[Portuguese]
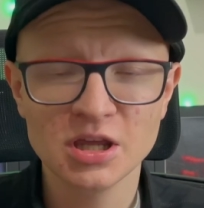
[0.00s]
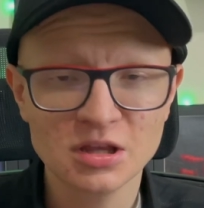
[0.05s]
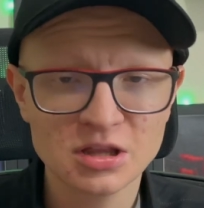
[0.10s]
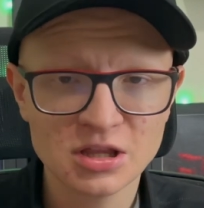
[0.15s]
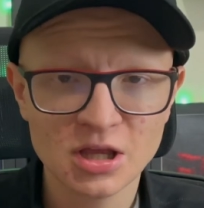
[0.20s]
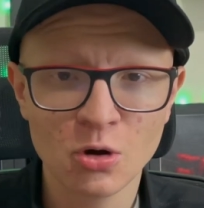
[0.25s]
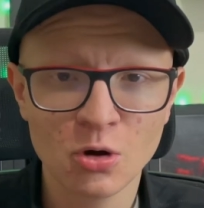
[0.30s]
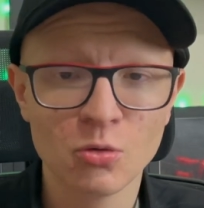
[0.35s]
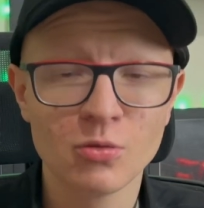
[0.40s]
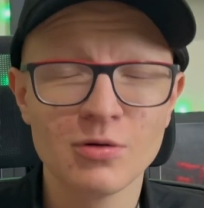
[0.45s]

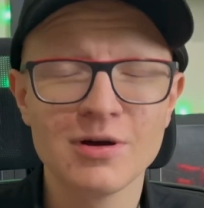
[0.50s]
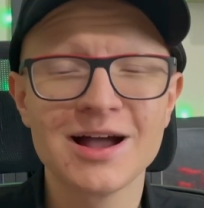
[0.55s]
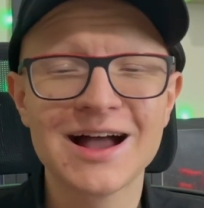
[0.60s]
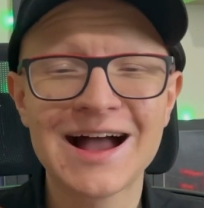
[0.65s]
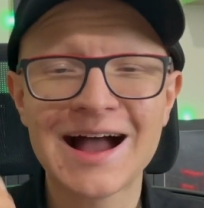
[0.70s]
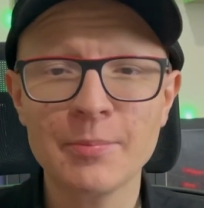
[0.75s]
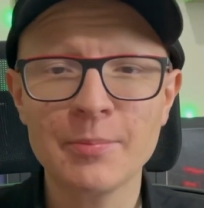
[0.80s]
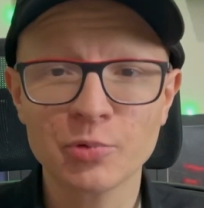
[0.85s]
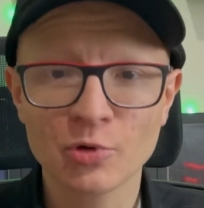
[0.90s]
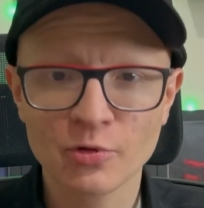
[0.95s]
Então,
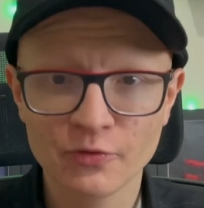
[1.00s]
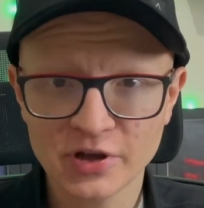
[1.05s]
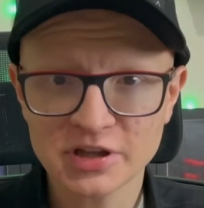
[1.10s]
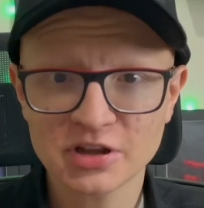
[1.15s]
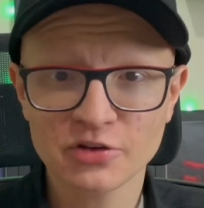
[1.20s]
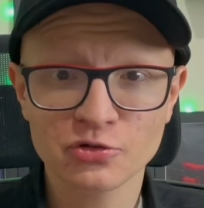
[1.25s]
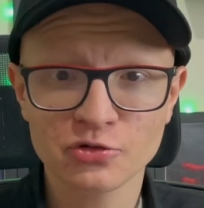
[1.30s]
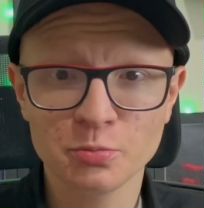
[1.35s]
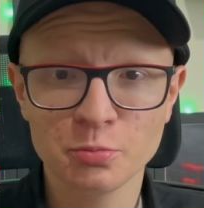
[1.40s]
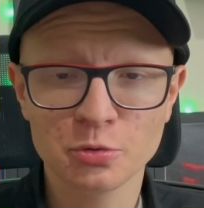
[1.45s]

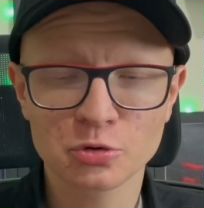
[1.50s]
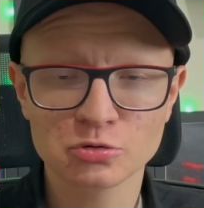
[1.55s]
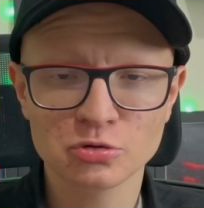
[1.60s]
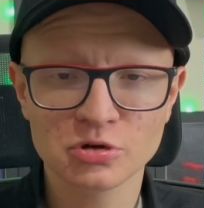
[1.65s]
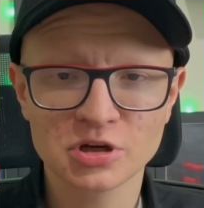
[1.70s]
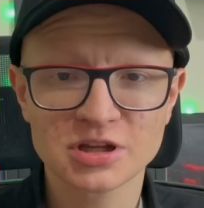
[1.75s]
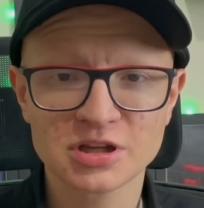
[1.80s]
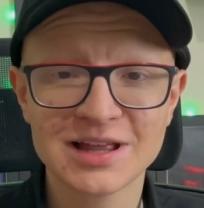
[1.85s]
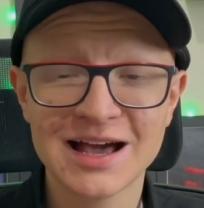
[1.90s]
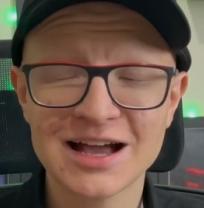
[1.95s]
aproveita essa
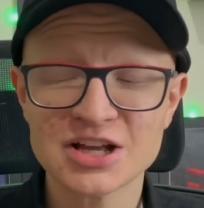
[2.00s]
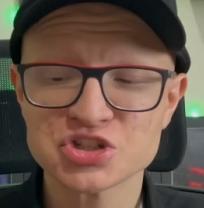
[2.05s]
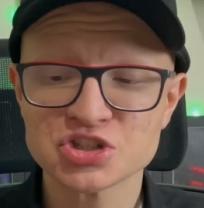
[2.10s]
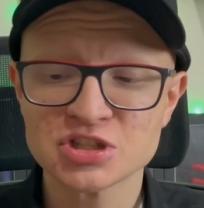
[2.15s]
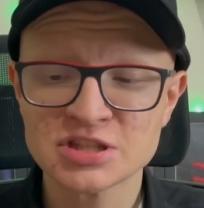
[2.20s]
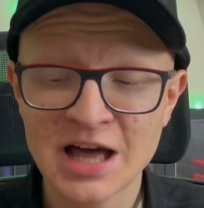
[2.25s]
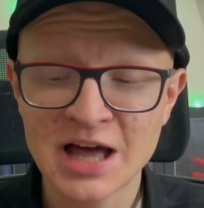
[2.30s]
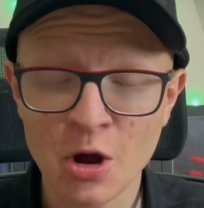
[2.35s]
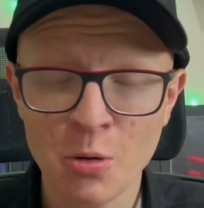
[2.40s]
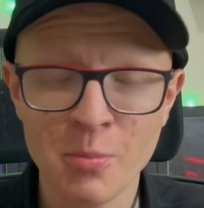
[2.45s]

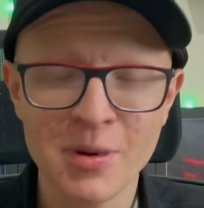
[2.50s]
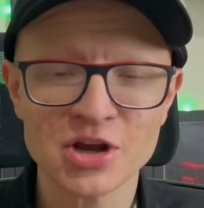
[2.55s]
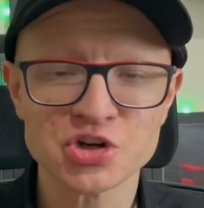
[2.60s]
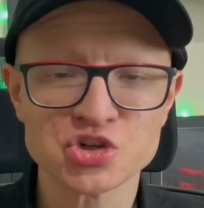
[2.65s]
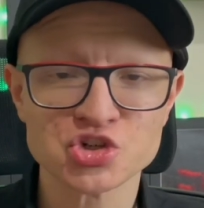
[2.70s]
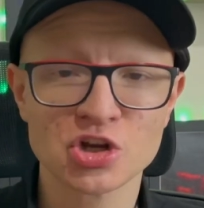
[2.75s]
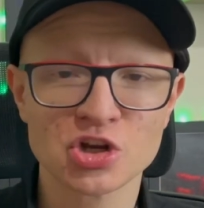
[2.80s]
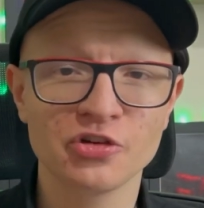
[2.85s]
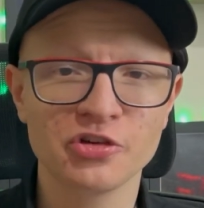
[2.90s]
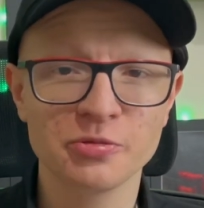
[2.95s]
oportunidade, dá
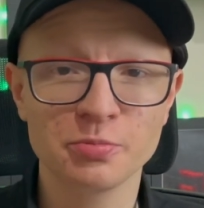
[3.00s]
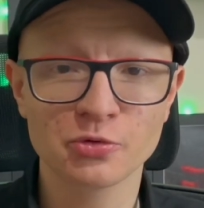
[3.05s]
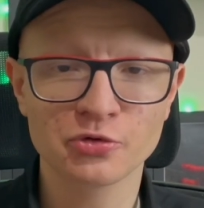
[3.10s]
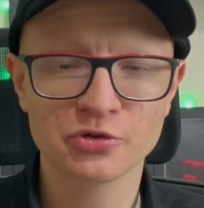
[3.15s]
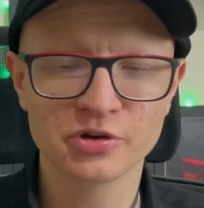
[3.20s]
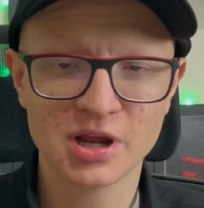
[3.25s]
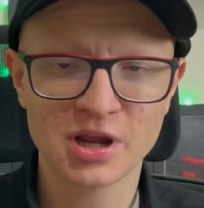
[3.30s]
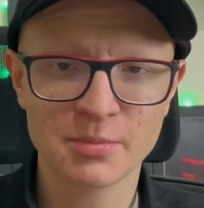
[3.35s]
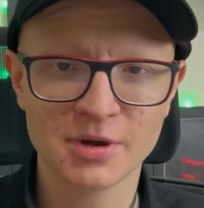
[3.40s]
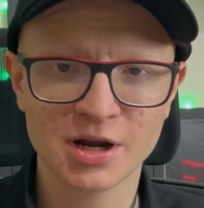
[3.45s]
uma chance para
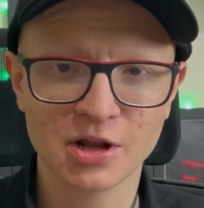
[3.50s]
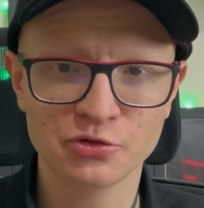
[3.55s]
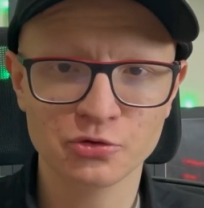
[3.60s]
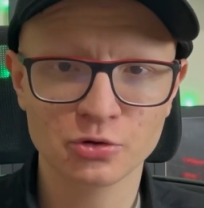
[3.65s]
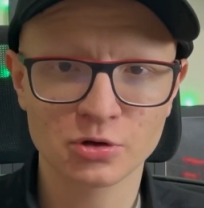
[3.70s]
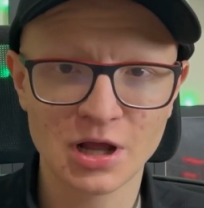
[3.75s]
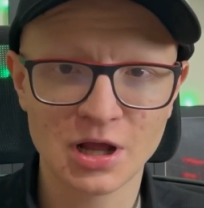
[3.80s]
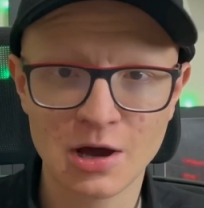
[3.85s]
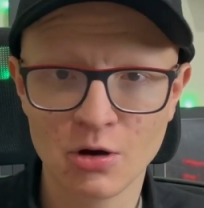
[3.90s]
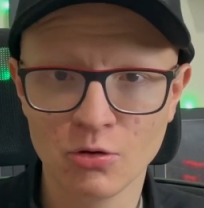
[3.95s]
o cinema
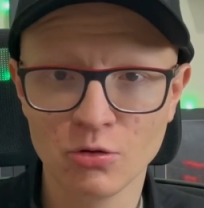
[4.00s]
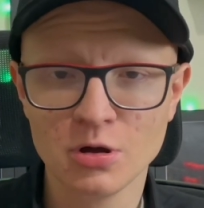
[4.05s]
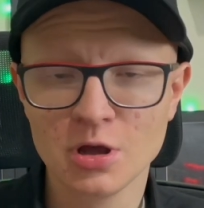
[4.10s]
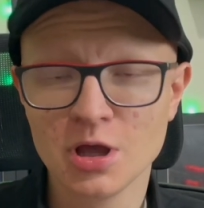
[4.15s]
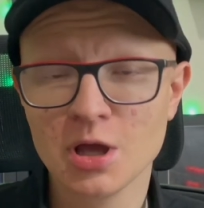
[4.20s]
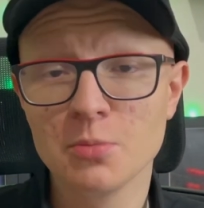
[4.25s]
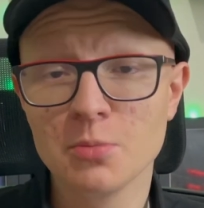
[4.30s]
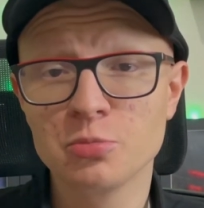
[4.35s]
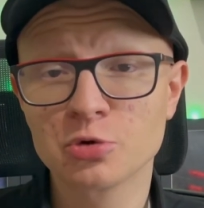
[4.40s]
nacional,